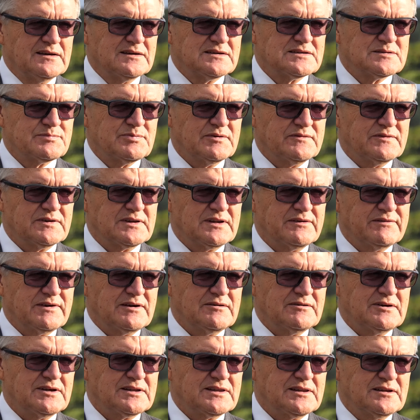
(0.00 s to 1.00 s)

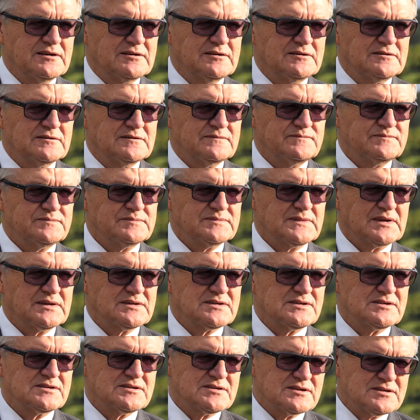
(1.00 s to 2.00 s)
Spowodowała to,
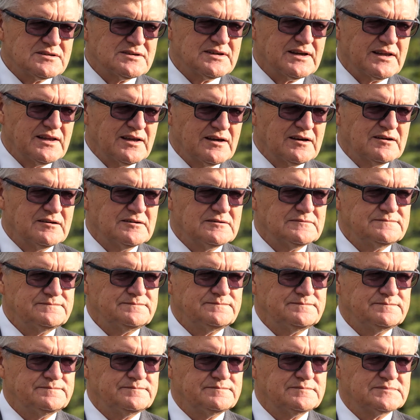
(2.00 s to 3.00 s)
że coś takiego
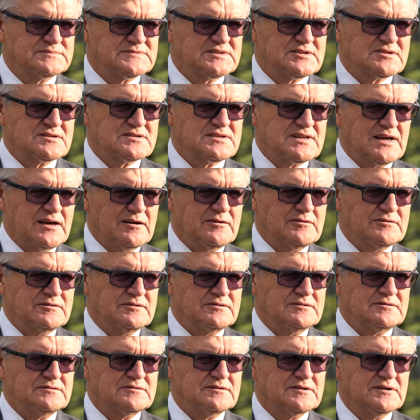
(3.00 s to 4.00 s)

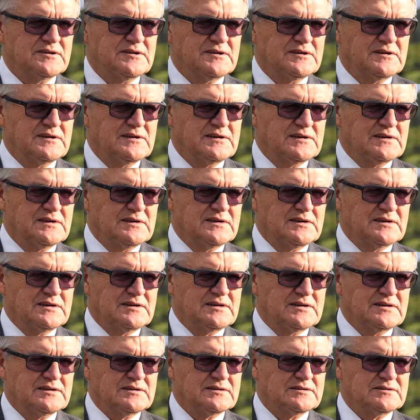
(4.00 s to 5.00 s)
zostało
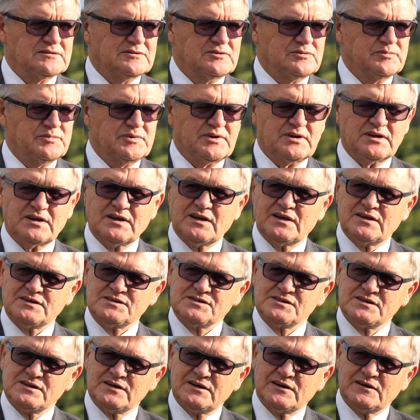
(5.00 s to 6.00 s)
u mnie,
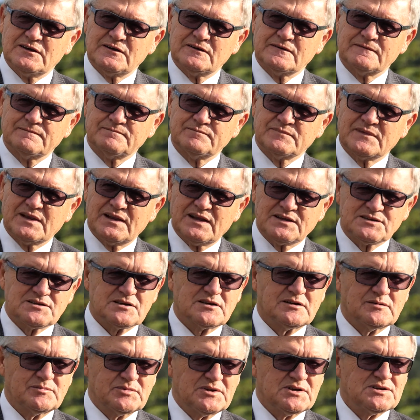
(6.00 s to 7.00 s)
że
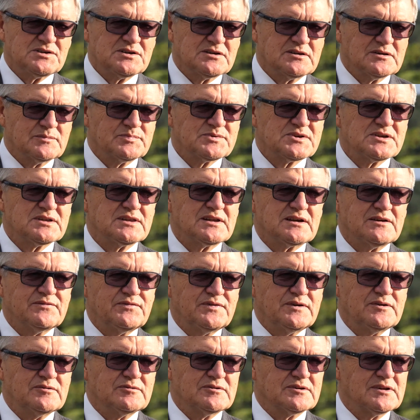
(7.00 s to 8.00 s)
dlaczego mnie się to
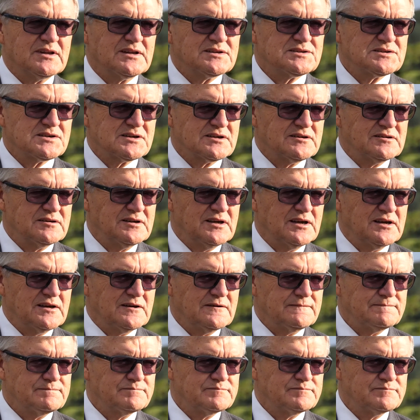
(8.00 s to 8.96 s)
przytrafiło, dlaczego ja.